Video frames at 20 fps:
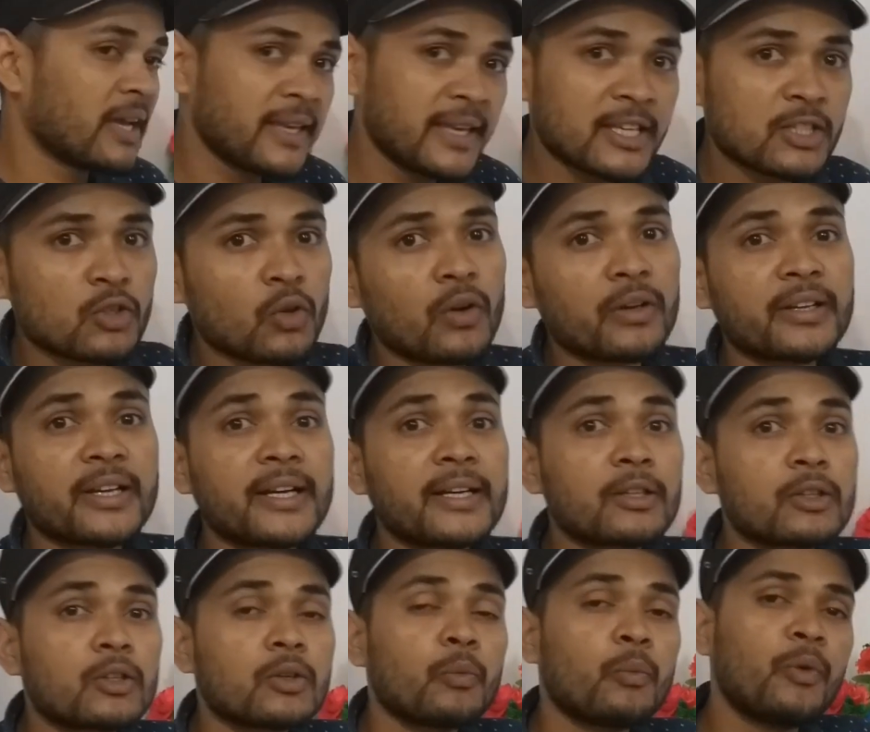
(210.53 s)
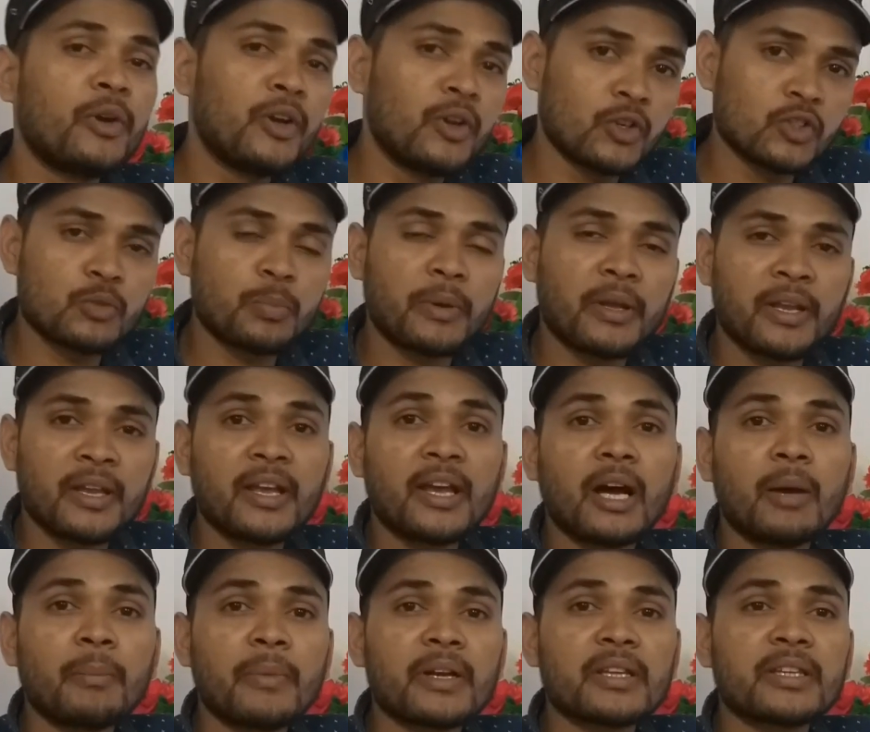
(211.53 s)
ये शॉर्टकट विंडोज़ पर ही
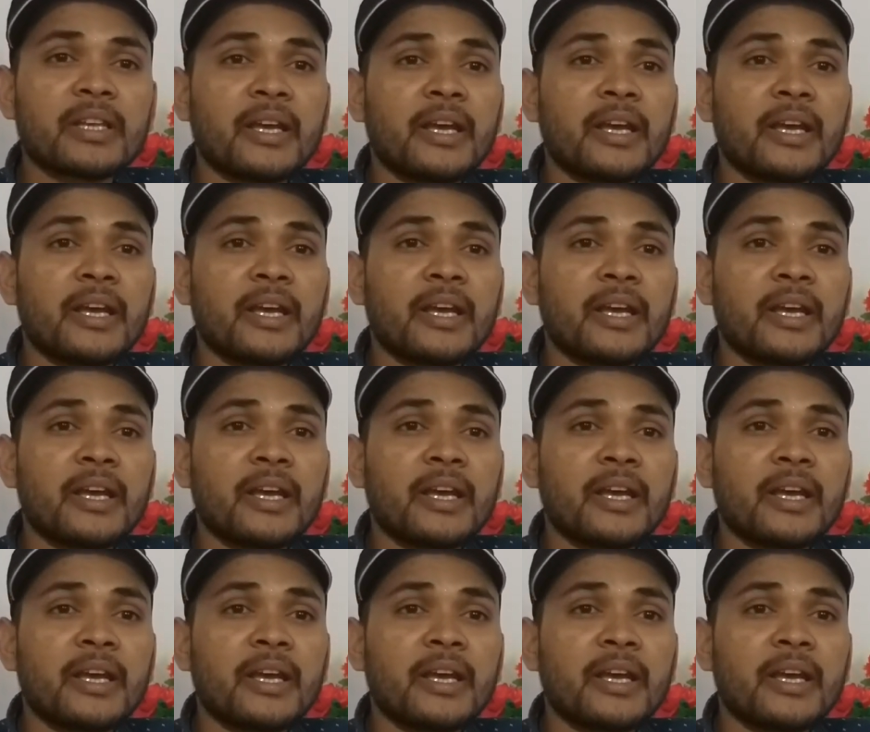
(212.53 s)
काम करते